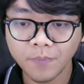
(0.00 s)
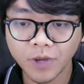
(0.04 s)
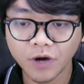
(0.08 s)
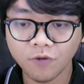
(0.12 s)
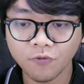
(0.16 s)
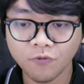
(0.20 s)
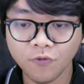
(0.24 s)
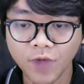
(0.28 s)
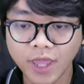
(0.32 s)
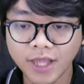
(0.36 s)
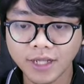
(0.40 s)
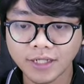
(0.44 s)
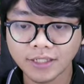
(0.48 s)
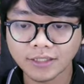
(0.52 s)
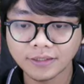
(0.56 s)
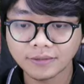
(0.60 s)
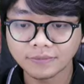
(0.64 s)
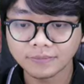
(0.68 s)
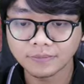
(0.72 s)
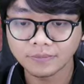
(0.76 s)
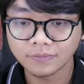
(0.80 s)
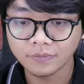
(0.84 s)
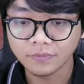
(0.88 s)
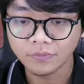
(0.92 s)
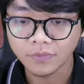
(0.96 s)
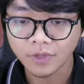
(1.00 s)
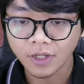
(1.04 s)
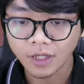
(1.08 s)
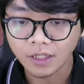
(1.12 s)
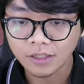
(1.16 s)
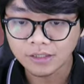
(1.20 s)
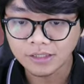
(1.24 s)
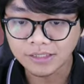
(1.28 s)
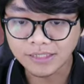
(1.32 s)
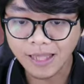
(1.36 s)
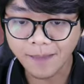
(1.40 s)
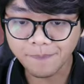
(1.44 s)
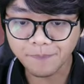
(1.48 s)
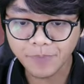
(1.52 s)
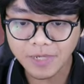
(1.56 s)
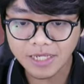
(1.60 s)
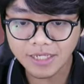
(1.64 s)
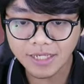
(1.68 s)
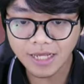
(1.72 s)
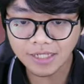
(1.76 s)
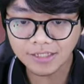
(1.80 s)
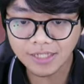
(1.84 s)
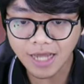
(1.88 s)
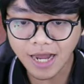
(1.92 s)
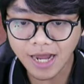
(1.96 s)
Perfect.
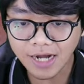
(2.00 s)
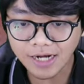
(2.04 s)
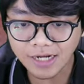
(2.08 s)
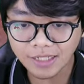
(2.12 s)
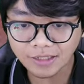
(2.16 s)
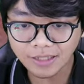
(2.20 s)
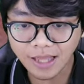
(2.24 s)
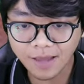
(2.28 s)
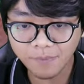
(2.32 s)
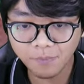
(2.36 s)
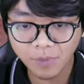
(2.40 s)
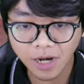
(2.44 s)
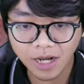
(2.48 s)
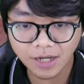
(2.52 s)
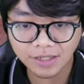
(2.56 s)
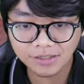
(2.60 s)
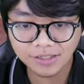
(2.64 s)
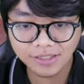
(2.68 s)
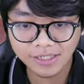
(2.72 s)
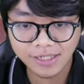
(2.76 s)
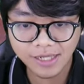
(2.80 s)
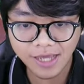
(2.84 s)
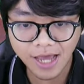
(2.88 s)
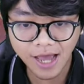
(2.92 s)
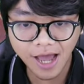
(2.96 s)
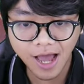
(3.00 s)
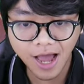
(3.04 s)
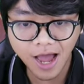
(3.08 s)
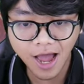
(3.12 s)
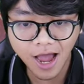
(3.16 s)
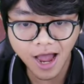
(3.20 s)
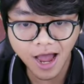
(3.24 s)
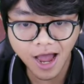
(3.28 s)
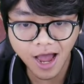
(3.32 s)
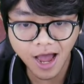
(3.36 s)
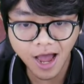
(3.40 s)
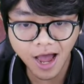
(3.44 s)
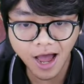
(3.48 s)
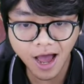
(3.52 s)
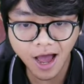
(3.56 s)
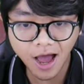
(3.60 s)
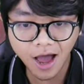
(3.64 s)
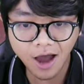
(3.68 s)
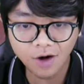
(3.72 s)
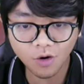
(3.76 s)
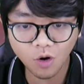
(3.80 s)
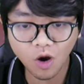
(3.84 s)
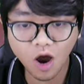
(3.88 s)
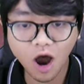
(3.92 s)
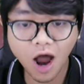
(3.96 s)
Sapinya jangan ditabrak
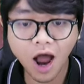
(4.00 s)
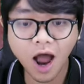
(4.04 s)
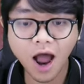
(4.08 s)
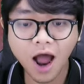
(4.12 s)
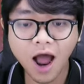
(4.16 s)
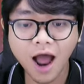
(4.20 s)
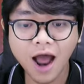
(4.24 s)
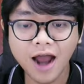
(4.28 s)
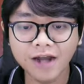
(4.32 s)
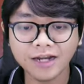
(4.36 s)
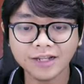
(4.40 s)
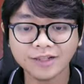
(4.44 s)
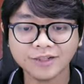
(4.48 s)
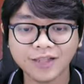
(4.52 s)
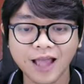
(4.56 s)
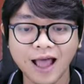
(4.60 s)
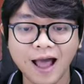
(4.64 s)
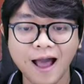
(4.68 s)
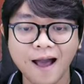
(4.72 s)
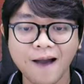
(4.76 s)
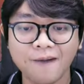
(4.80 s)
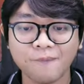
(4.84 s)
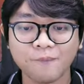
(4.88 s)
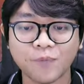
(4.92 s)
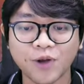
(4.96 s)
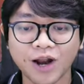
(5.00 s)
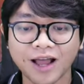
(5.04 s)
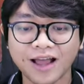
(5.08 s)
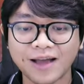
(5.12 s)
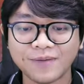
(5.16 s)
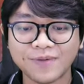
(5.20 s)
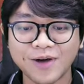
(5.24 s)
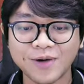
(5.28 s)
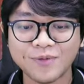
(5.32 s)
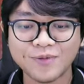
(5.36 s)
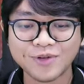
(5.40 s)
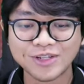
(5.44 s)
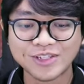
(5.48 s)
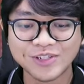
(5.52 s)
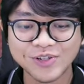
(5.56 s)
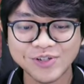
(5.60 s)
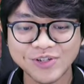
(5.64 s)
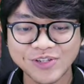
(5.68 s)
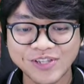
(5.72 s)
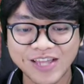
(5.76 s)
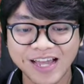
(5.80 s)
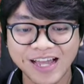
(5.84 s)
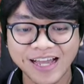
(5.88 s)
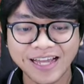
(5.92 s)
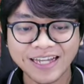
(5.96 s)
kesian. Wah, ditabrak sama
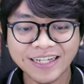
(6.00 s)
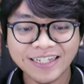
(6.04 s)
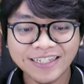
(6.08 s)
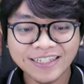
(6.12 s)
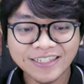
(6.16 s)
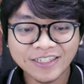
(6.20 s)
musuhnya.